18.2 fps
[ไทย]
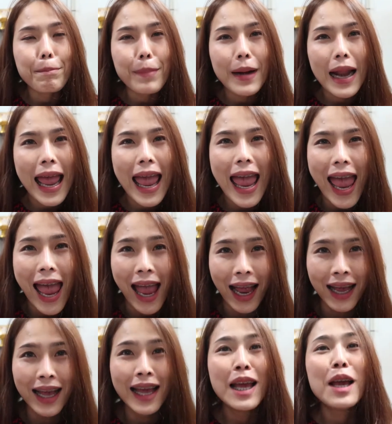แปร
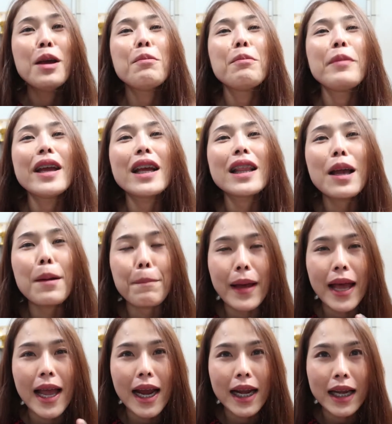งมิ้งแต่
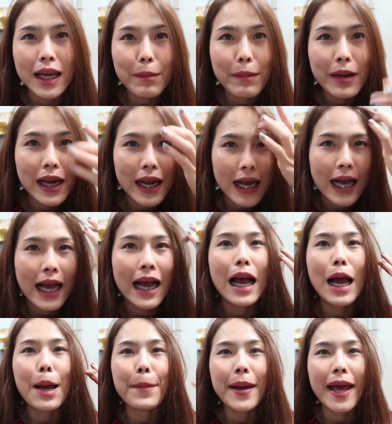แปรงที่มีรา
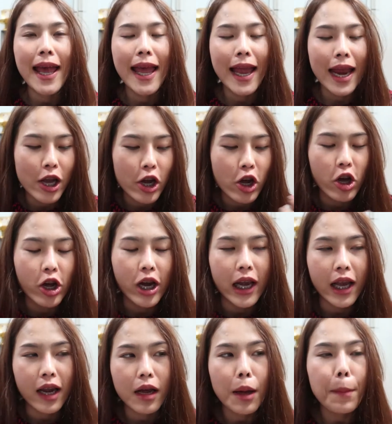คาแพงหน่อ
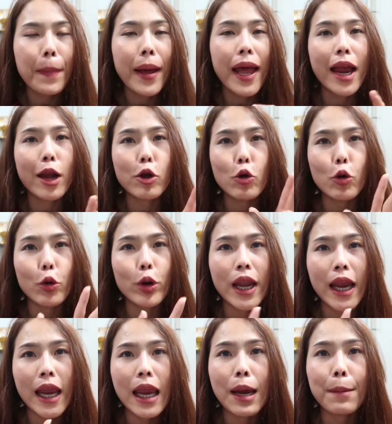ย แล้วก็แปรงโน
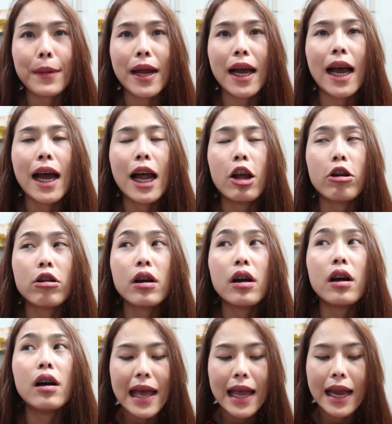เนมนะคะ แล้ว
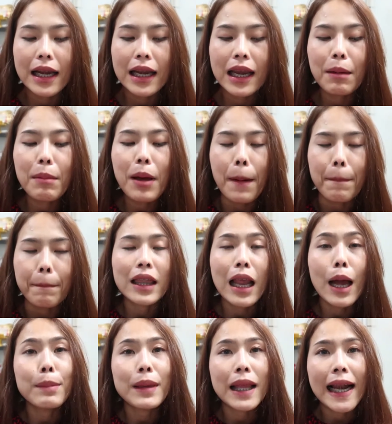ก็แปรงที่แบบ
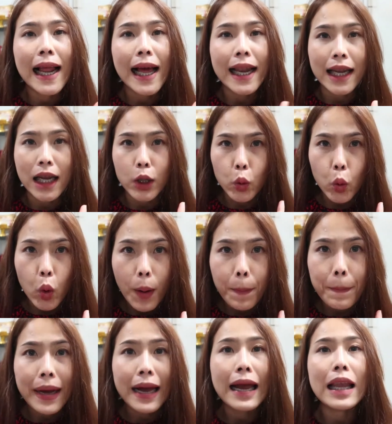ตามตลาดนัดทั่
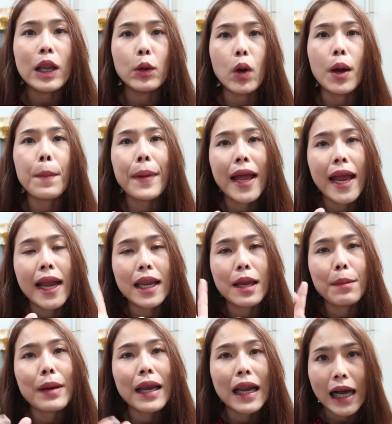วไป หรือว่าแปรง
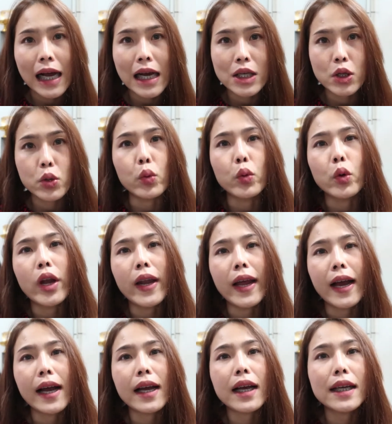ที่มีราคาสูงหน่อ
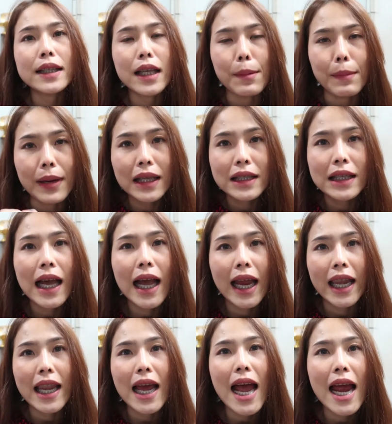ยนะคะ ก็สามารถ
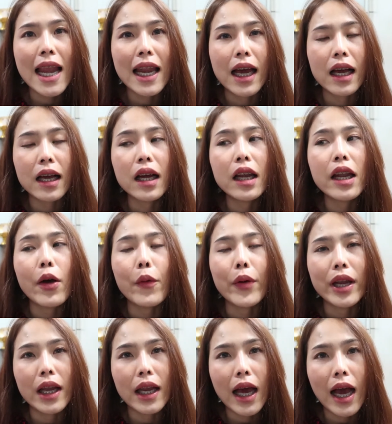ใช้ได้นะคะ ก็เดี๋ยว
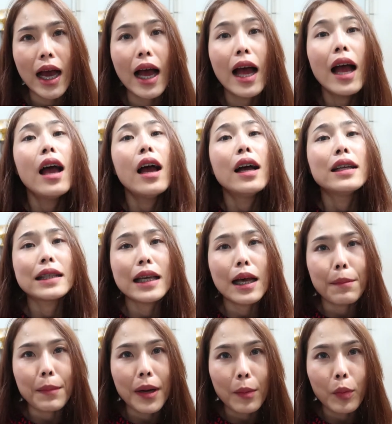วันนี้นะคะ
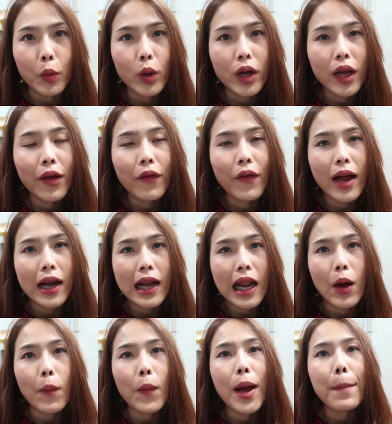จะมาพูดให้ฟัง
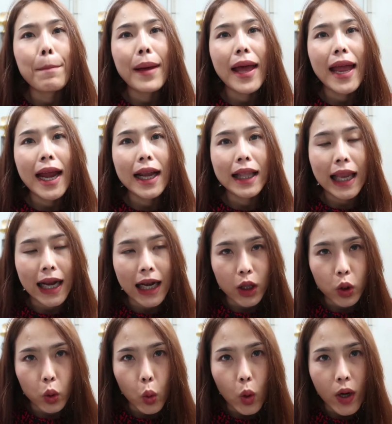นะว่าแปรงแต่
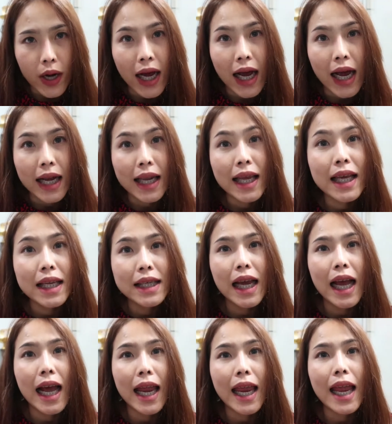ละตัวนะคะที่
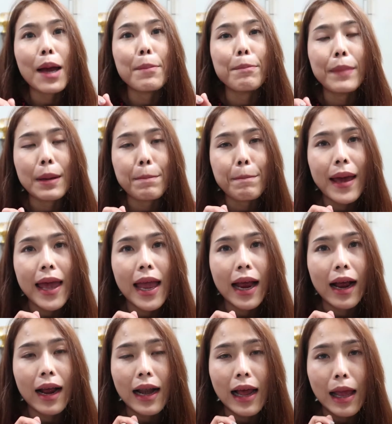ใช้อ่ะมีแปร
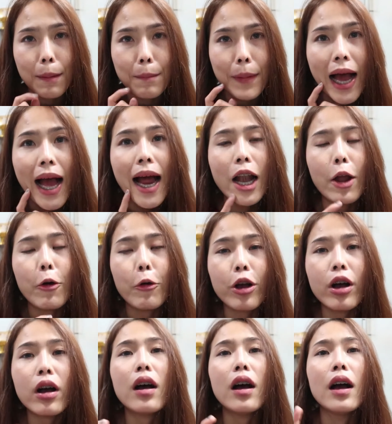งอะไรบ้างแล้
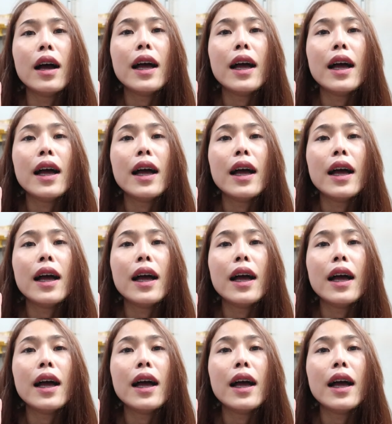วก็